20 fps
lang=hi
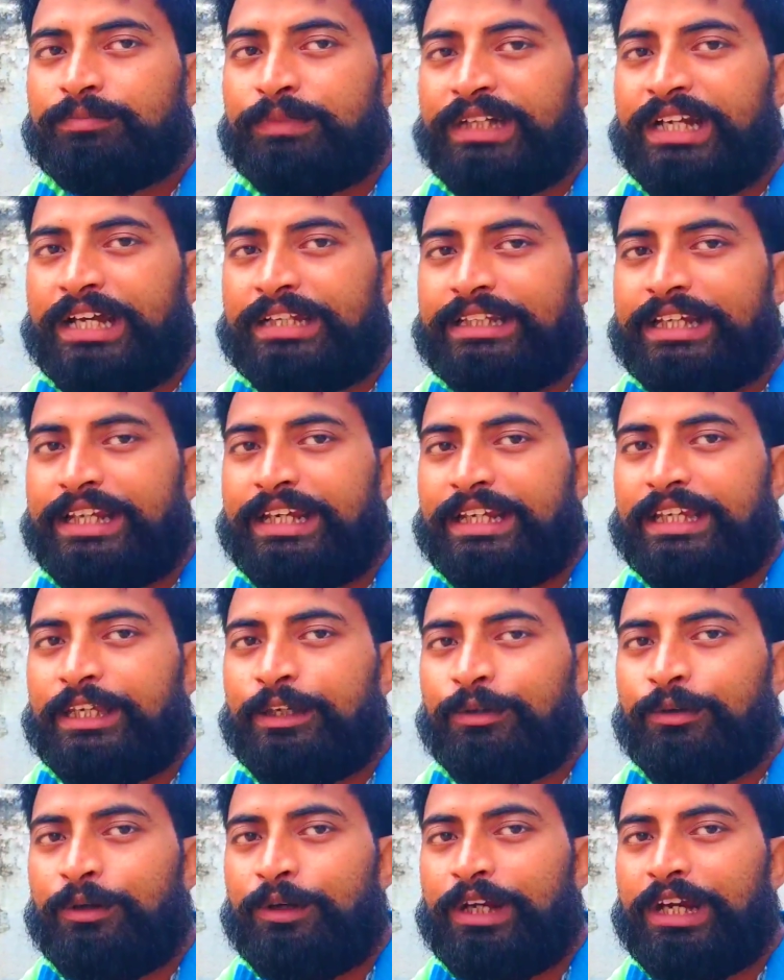बिना देरी
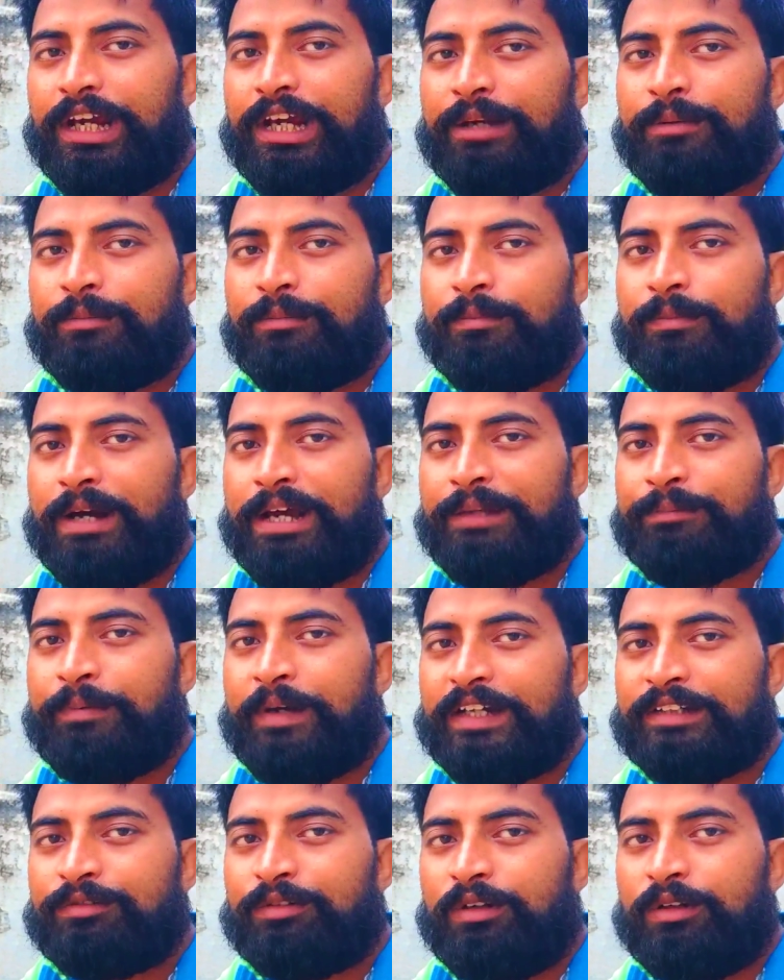किए हुए माई
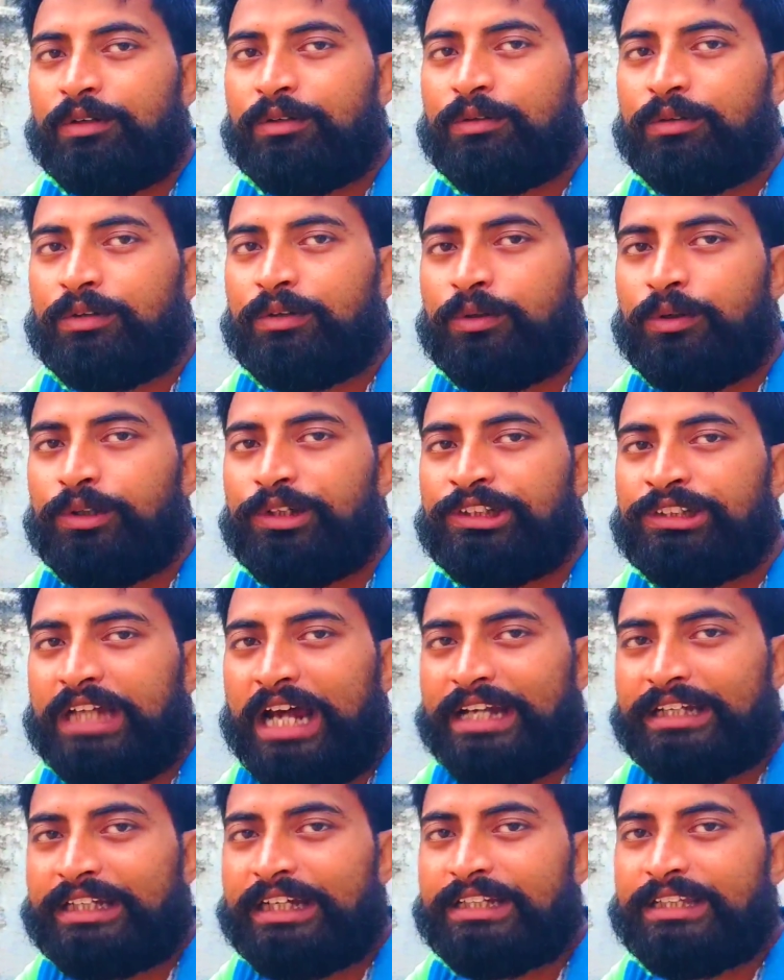फेस्ट व्लॉग को
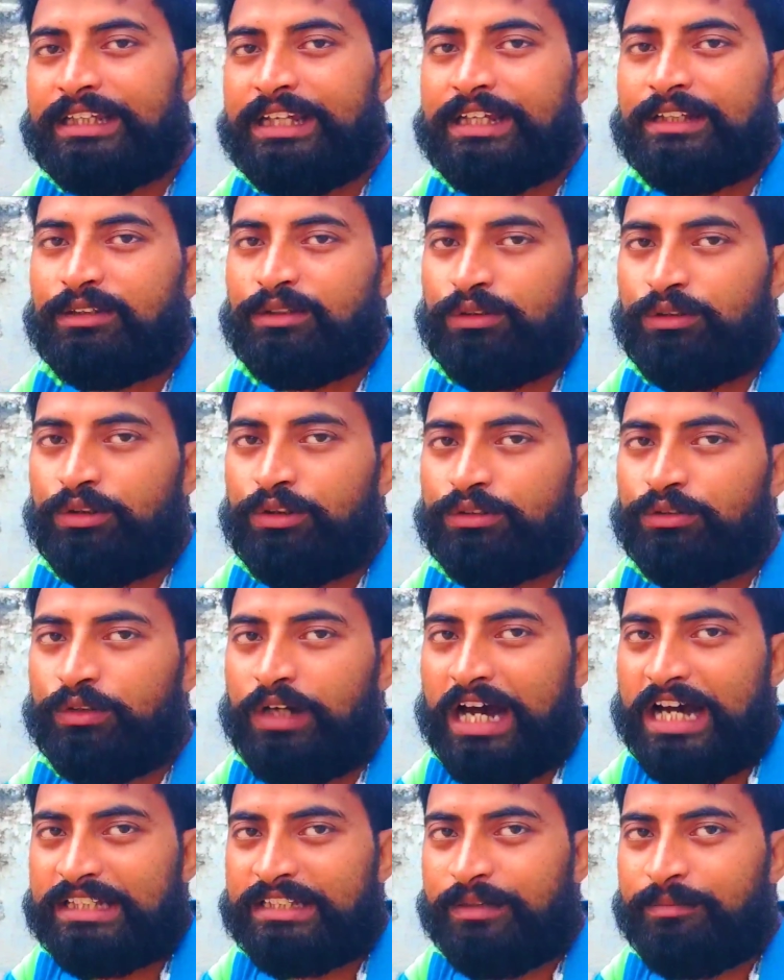स्टार्ट करते हैं तो
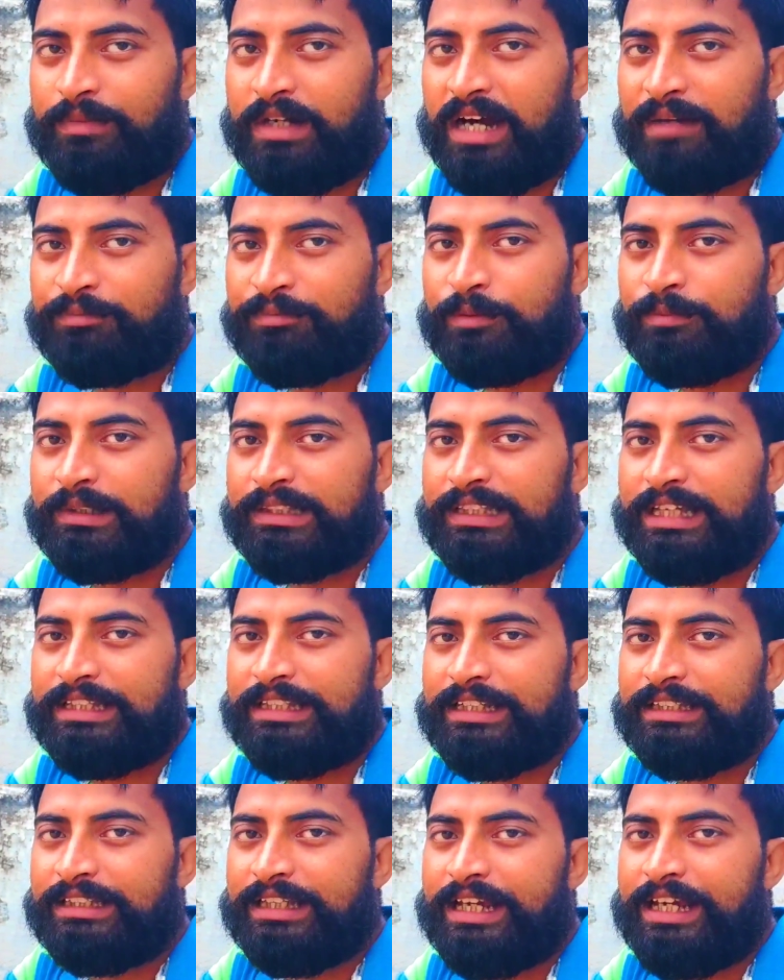दोस्तों आज हम आपको बता
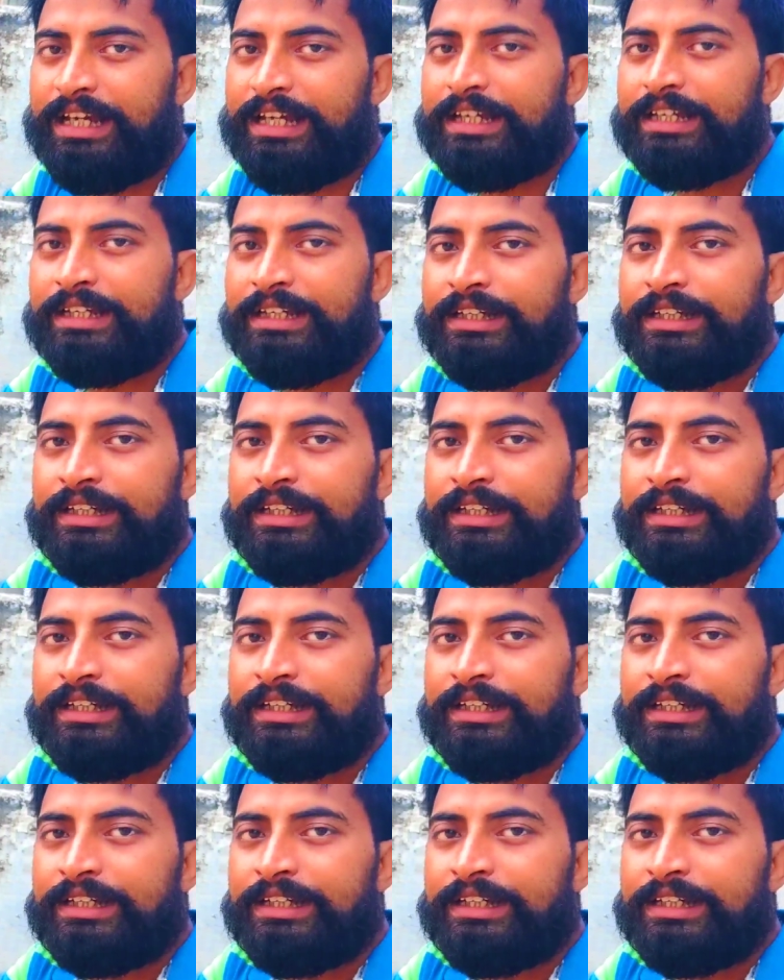देते हैं